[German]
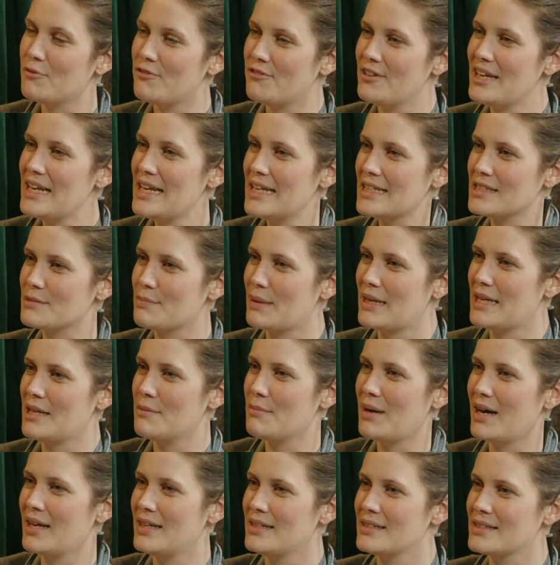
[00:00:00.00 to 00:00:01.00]
Felix, bei
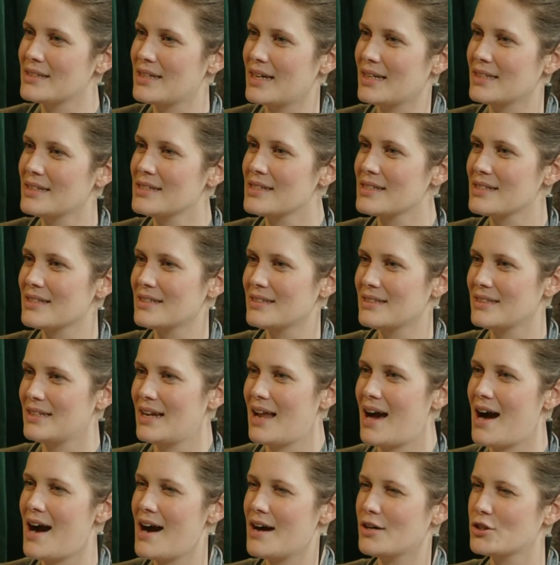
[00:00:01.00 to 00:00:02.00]
dem alles ganz
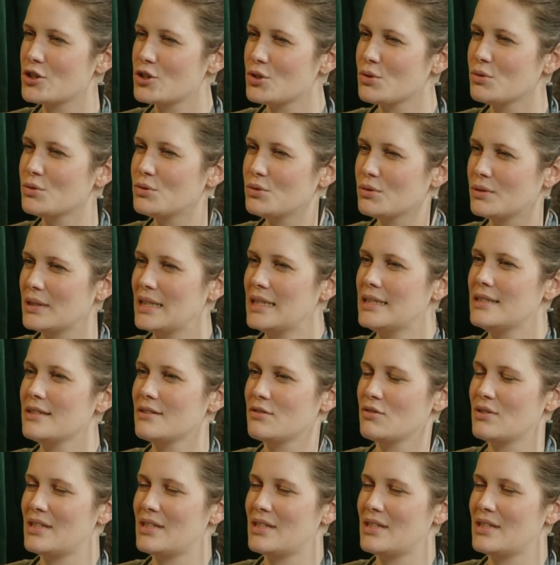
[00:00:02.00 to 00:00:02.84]
klar strukturiert ist.